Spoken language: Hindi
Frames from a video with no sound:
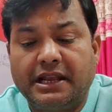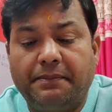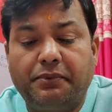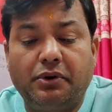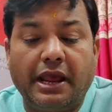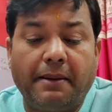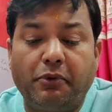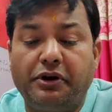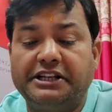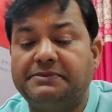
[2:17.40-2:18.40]
अब
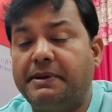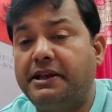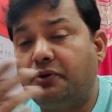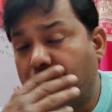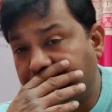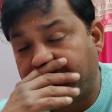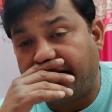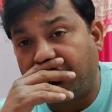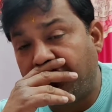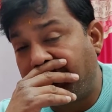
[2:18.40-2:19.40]
हेमरेटिक्स पे ही क्वेश्चन
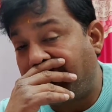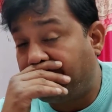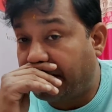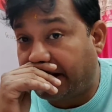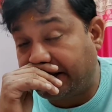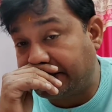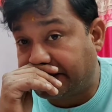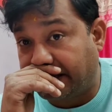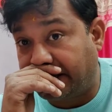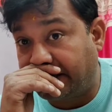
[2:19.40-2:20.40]
है और ये हमें आना
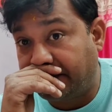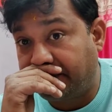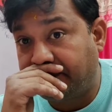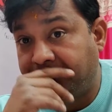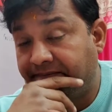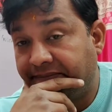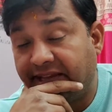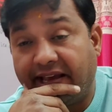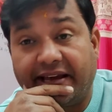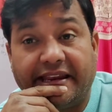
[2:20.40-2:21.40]
चाहिए
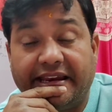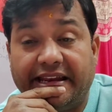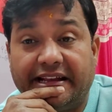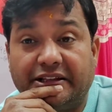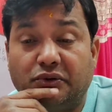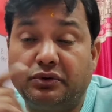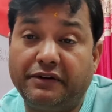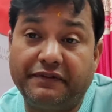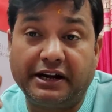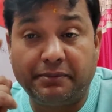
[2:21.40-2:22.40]
अगर ये नहीं आता तो
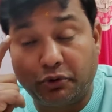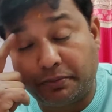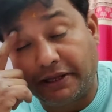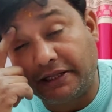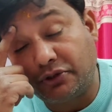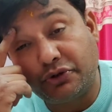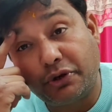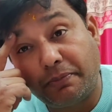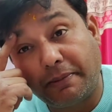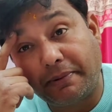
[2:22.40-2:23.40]
डेफिनेटली बहुत बड़ी गलती
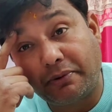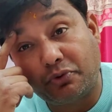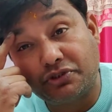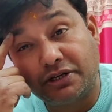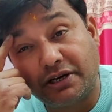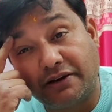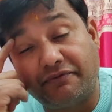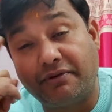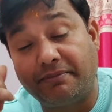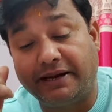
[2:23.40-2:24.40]
होगी पेपर में क्वेश्चन
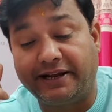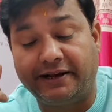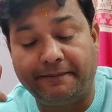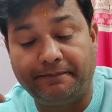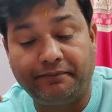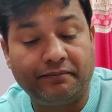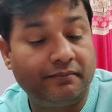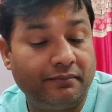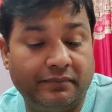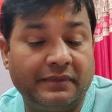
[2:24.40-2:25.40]
कंफर्म मिलेगा
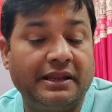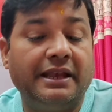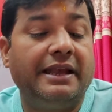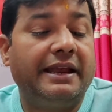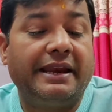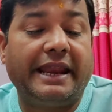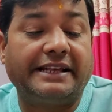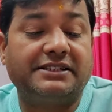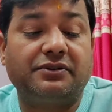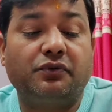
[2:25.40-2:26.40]

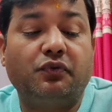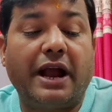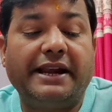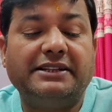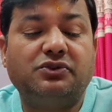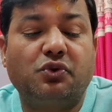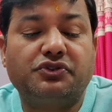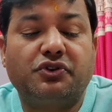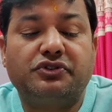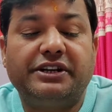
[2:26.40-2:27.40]
नेक्स्ट व्हाई डज
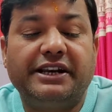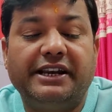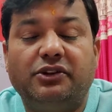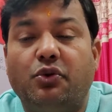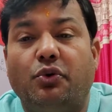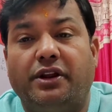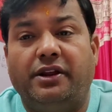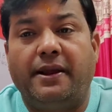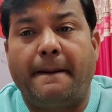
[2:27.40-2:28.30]
सोशलॉजी नीड थ्योरी